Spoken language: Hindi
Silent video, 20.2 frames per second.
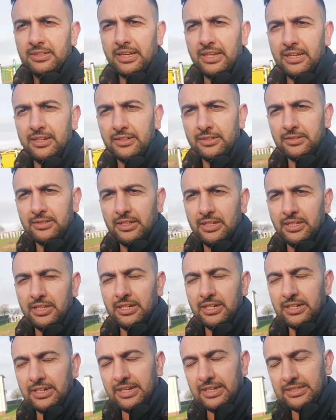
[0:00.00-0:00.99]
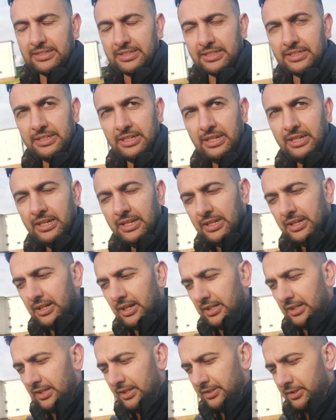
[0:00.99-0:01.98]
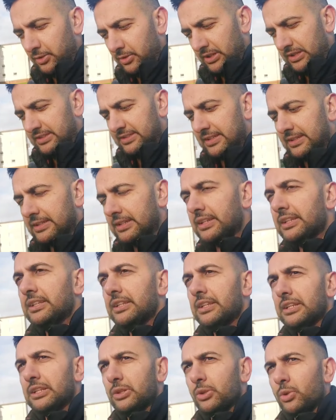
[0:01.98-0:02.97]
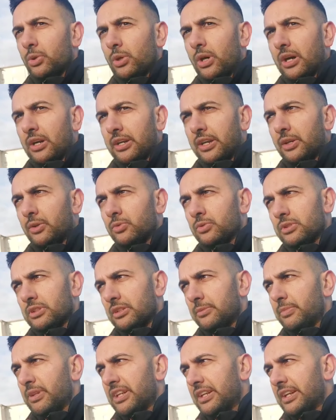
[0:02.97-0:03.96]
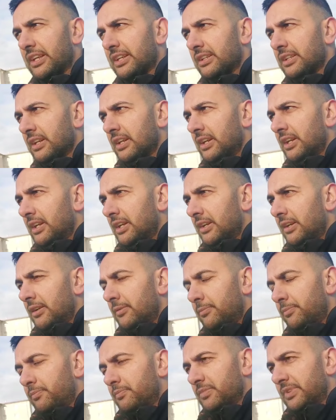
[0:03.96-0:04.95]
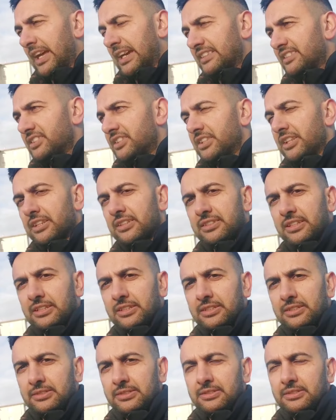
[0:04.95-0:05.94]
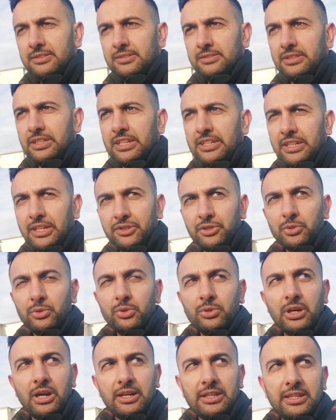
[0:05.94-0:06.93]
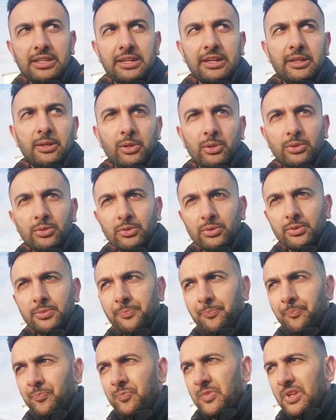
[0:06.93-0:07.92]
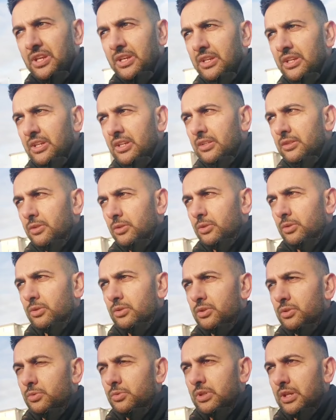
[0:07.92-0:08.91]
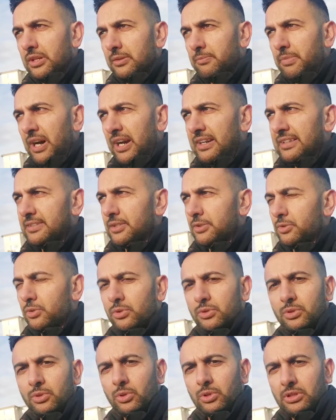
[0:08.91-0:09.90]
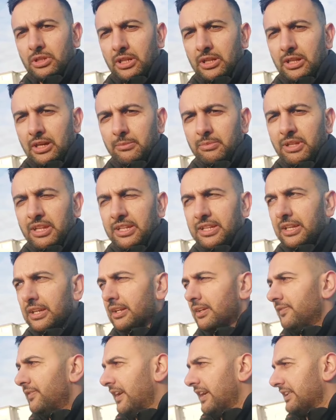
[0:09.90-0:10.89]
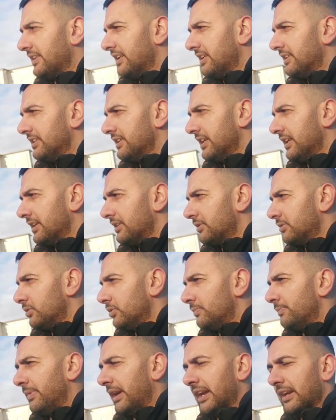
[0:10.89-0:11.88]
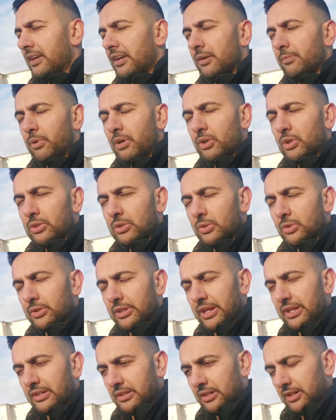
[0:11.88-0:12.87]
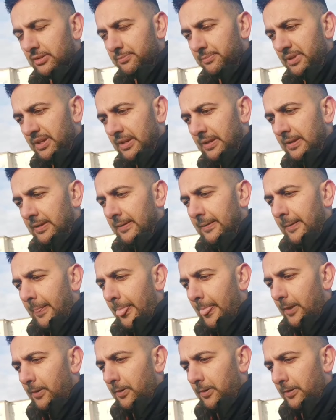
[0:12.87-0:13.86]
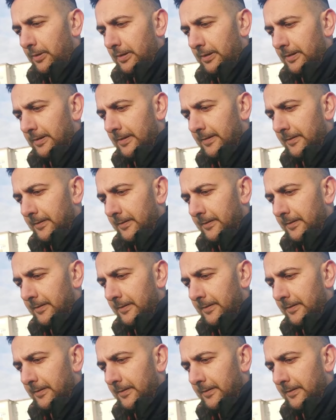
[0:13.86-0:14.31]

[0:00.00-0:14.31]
खैर अल्लाह खैर की अल्लाह ने उन्हें ज़िंदगी दी तो आगे उनकी ब्रीडिंग नेक्स्ट ईयर से ना देना शुरू कर देंगे लोगों को तो क्योंकि बाहर से तो टोटल अब लेने का फ़ायदा नहीं है एक तो महंगा बहुत हो गया काम और